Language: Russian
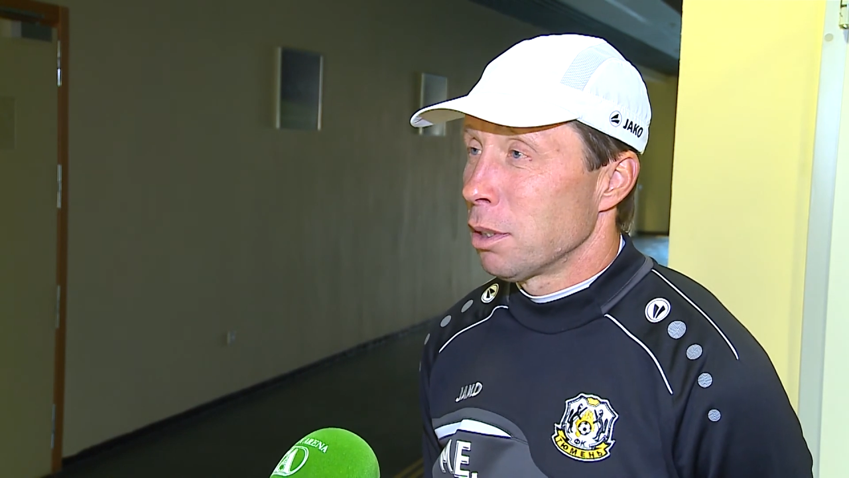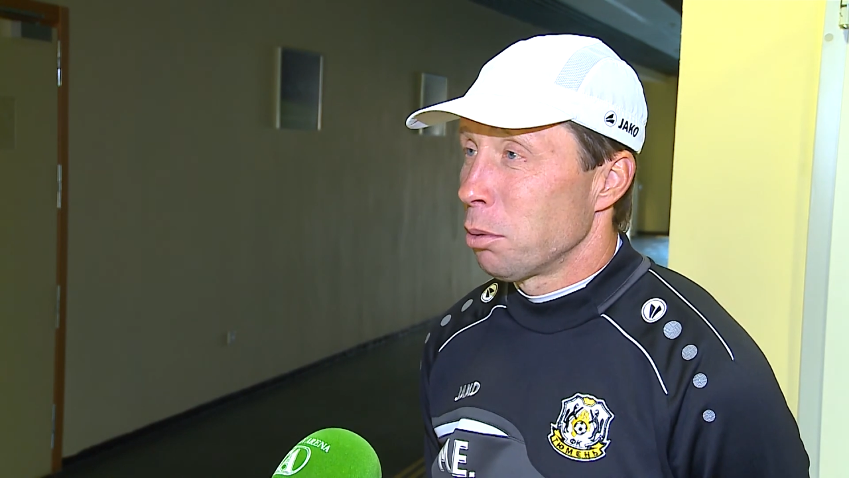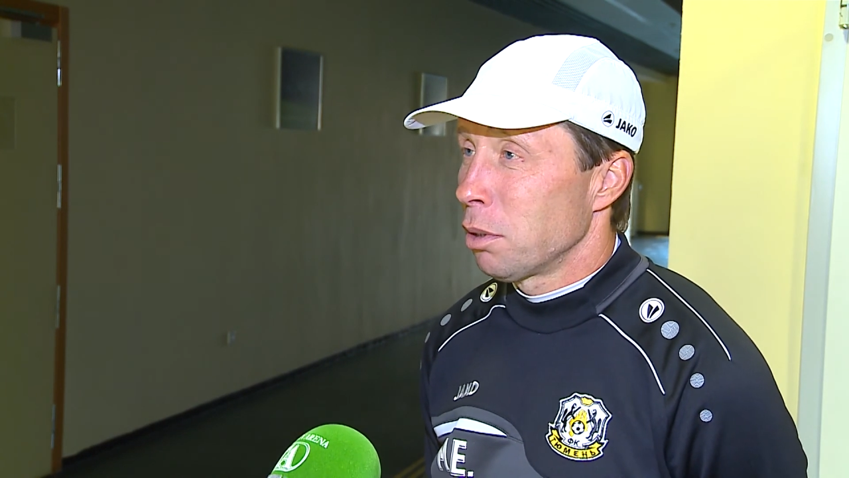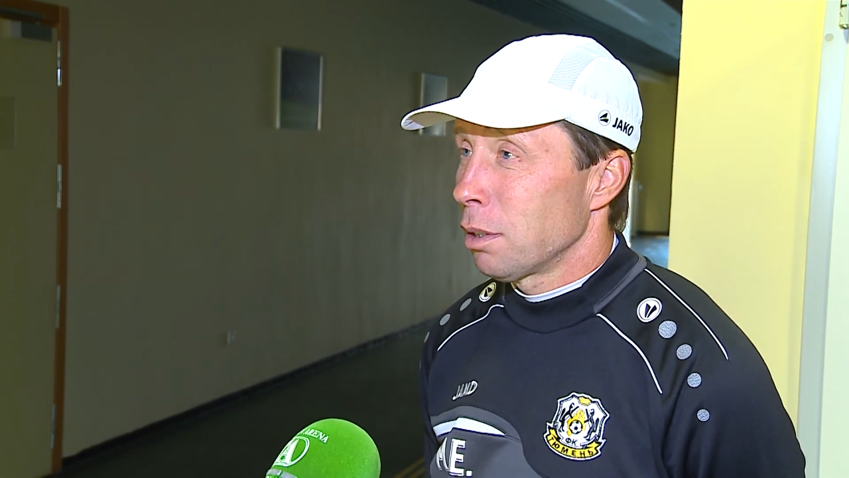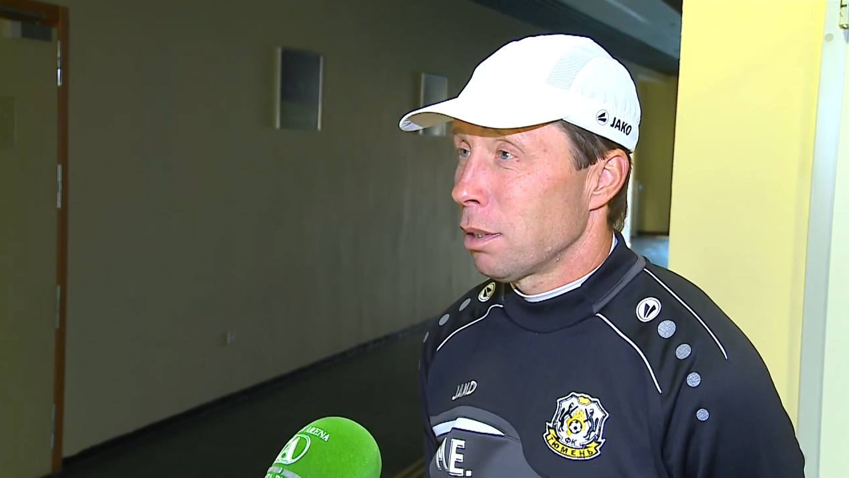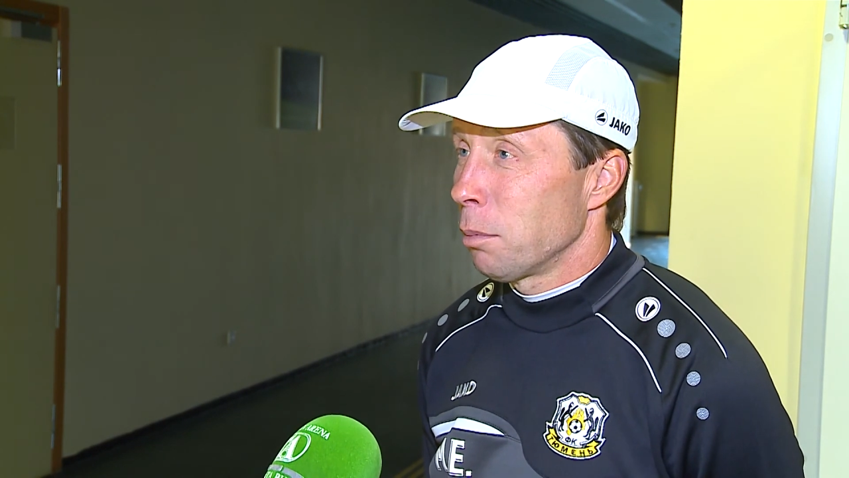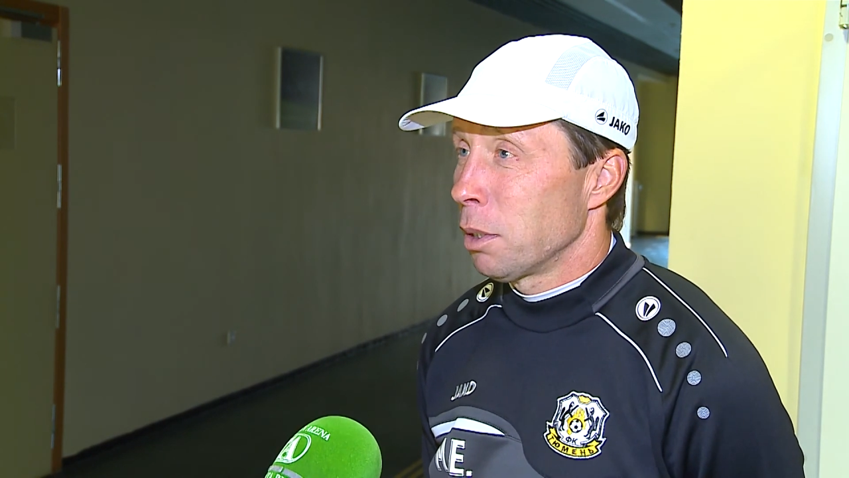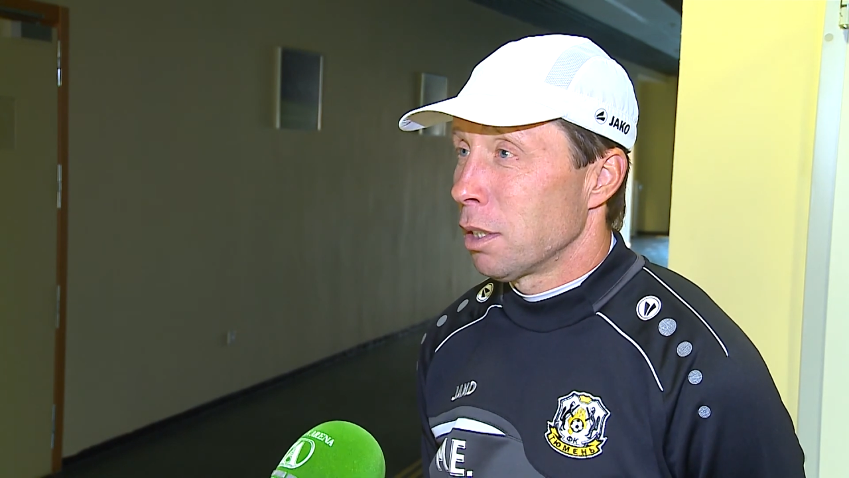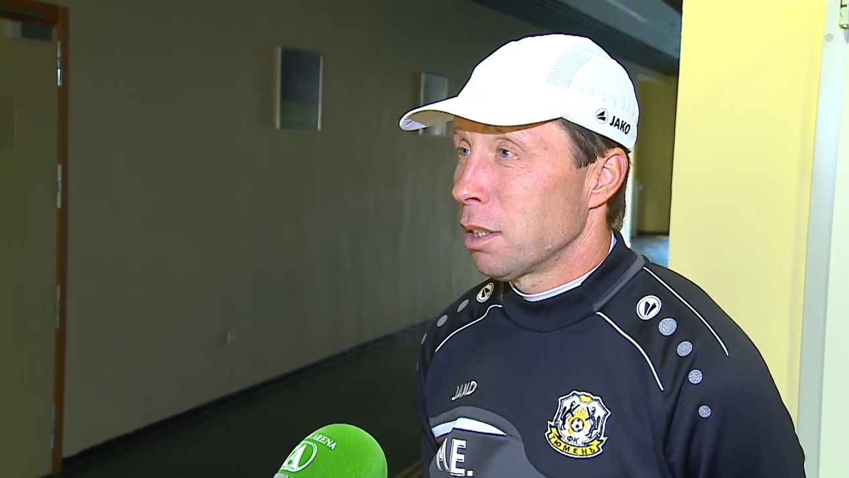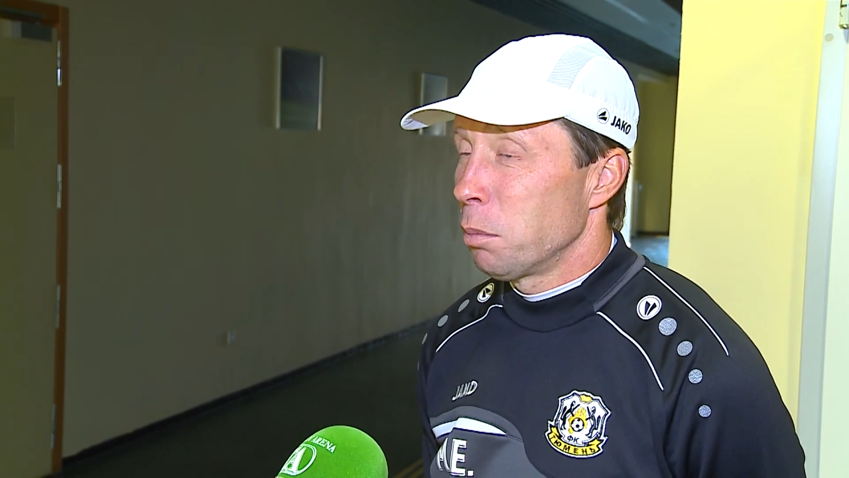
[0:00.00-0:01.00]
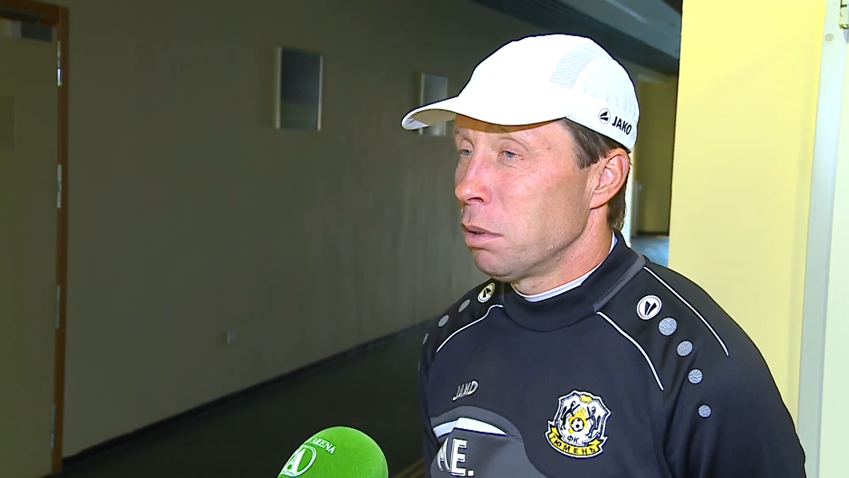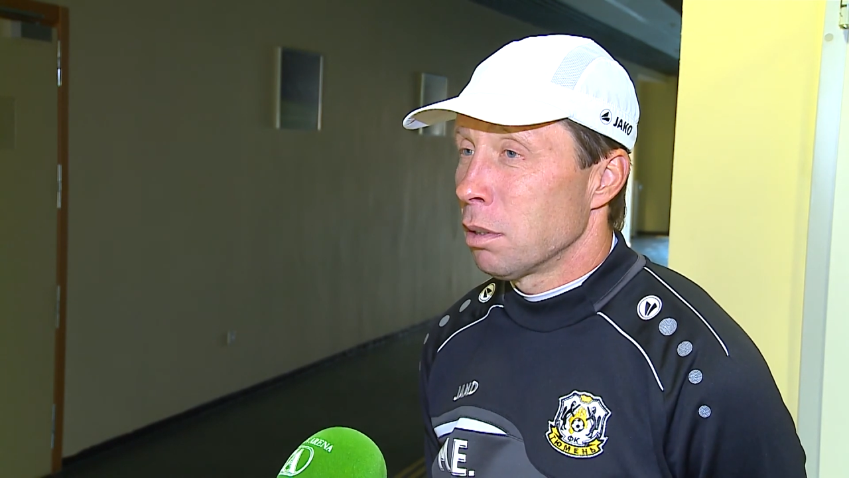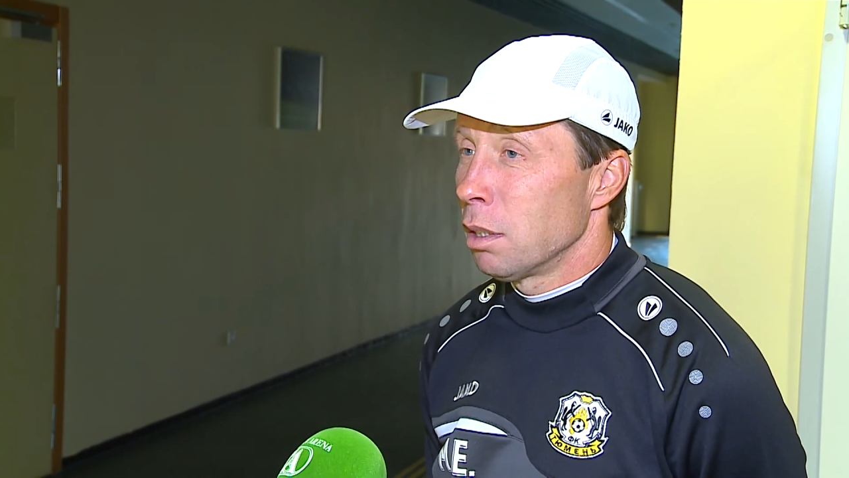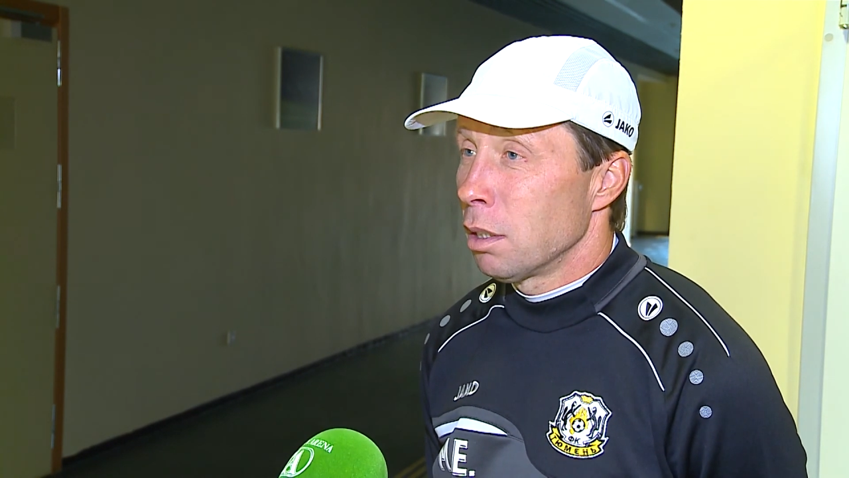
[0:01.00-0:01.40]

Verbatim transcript: столько команды и забила.